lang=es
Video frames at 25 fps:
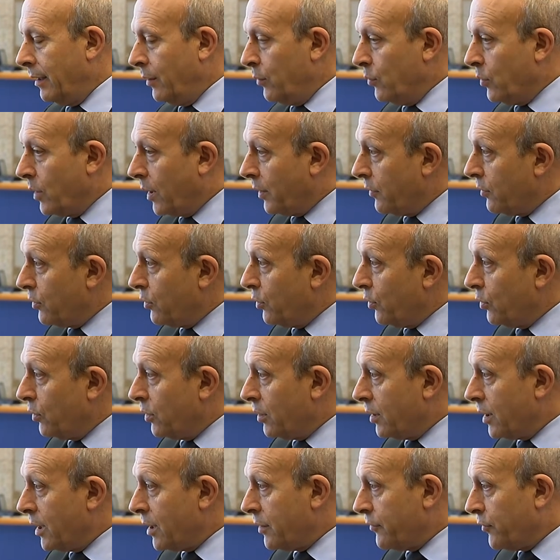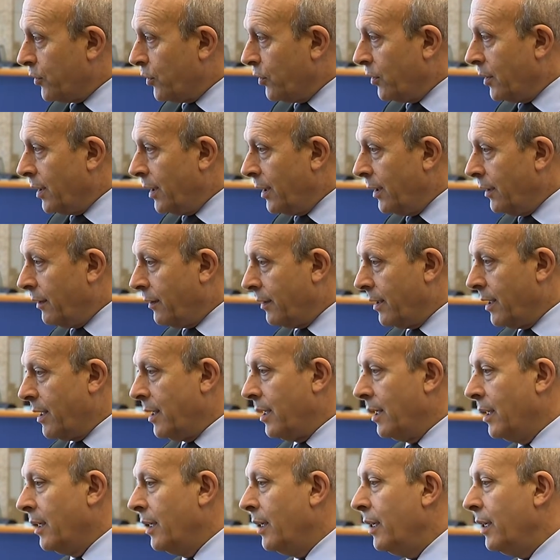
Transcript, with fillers: educación transfronteriza